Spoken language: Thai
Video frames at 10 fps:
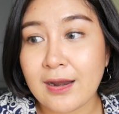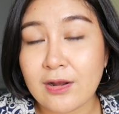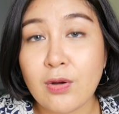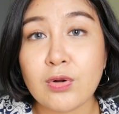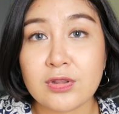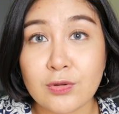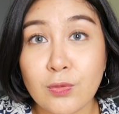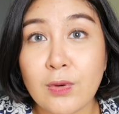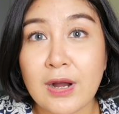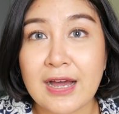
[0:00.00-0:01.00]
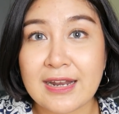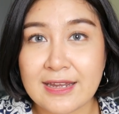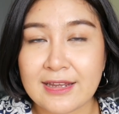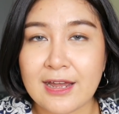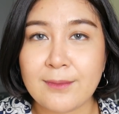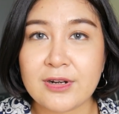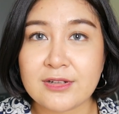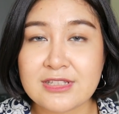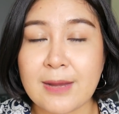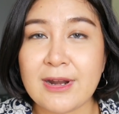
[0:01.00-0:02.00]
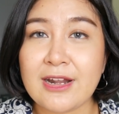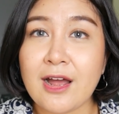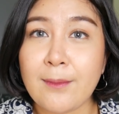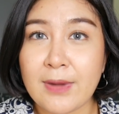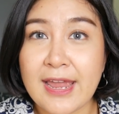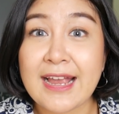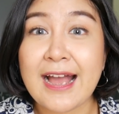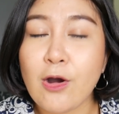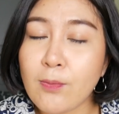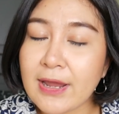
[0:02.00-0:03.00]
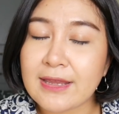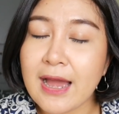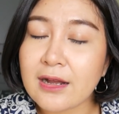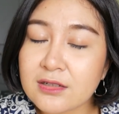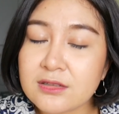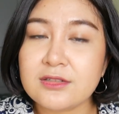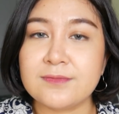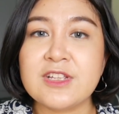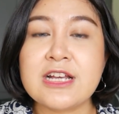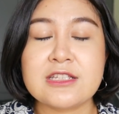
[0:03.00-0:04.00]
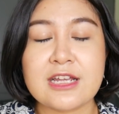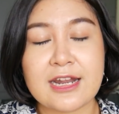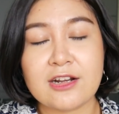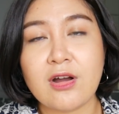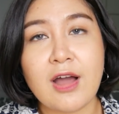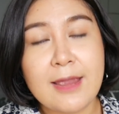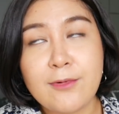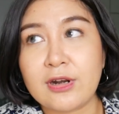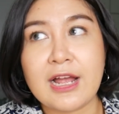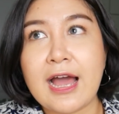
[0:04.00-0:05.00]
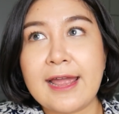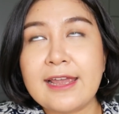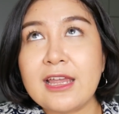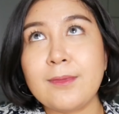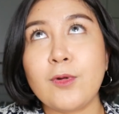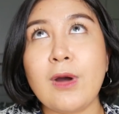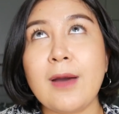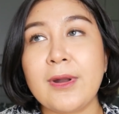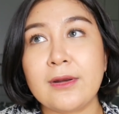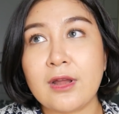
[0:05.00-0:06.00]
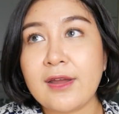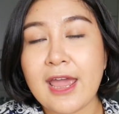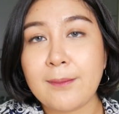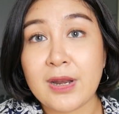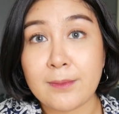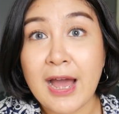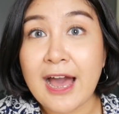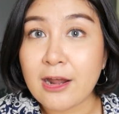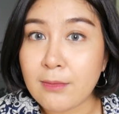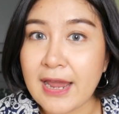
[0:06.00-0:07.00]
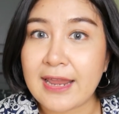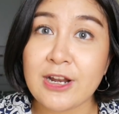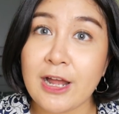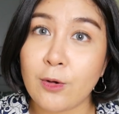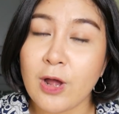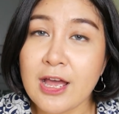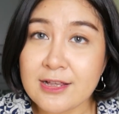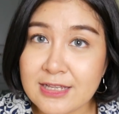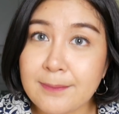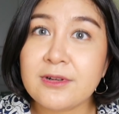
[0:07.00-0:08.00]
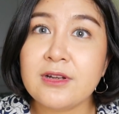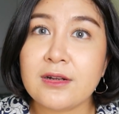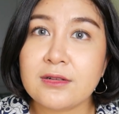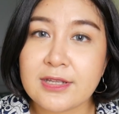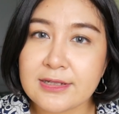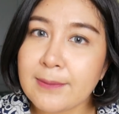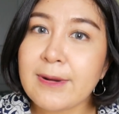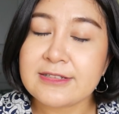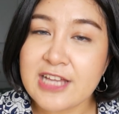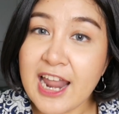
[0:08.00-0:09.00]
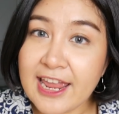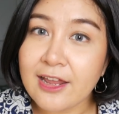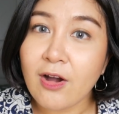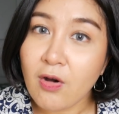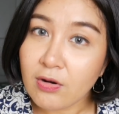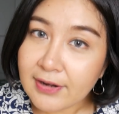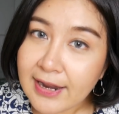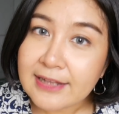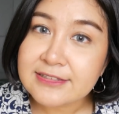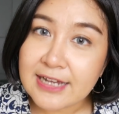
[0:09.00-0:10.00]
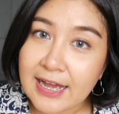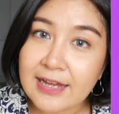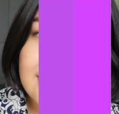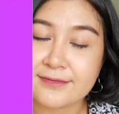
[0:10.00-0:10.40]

แล้วก็หดตัวอะไรอย่างเงี้ยมันก็สามารถทำให้เข้าไปยากขึ้นฉะนั้นก็ให้ผ่อนคลายให้คิดว่ามันก็แค่เป็นผ้าอนามัยให้เราซับเลือดที่กำลังจะไหลออกนะจ๊ะ